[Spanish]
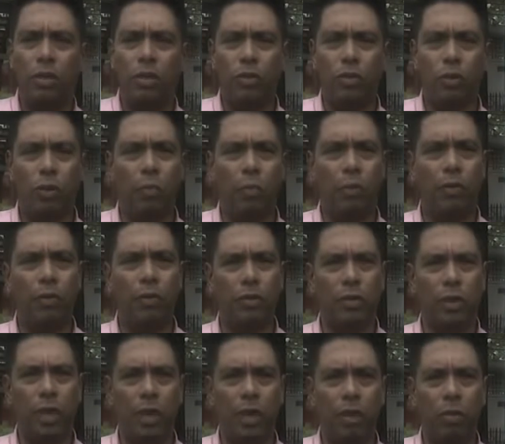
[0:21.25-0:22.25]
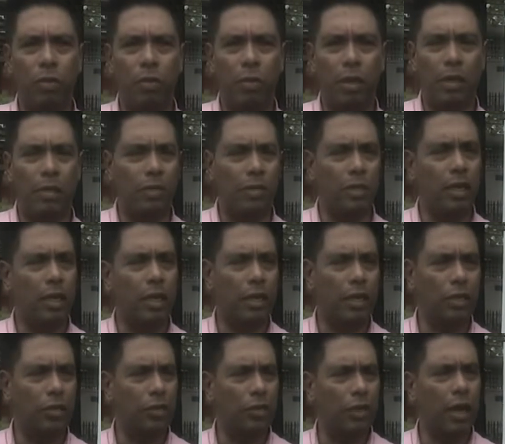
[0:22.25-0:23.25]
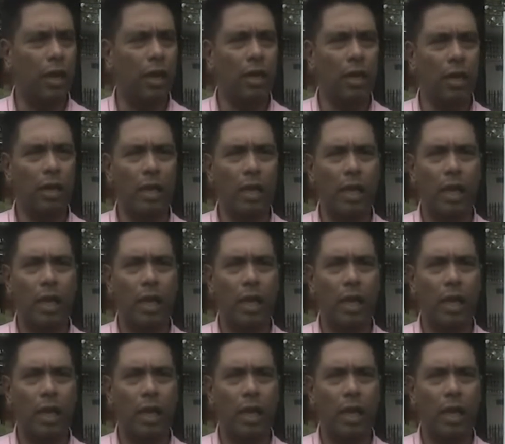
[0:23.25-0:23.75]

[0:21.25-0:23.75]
soy profesional en comercio internacional,